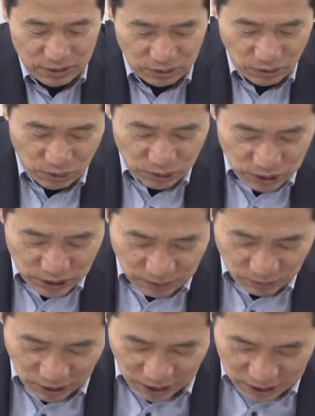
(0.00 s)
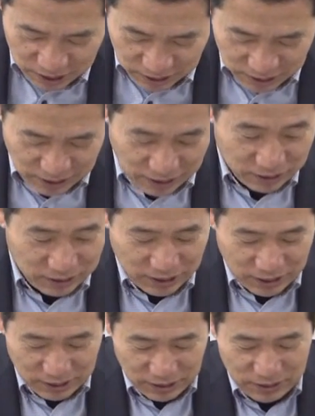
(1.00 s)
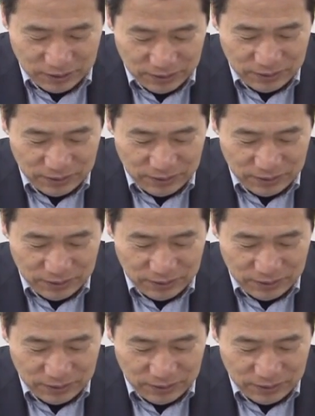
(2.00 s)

또 온전함과 관련된 단어 어디가 있어요?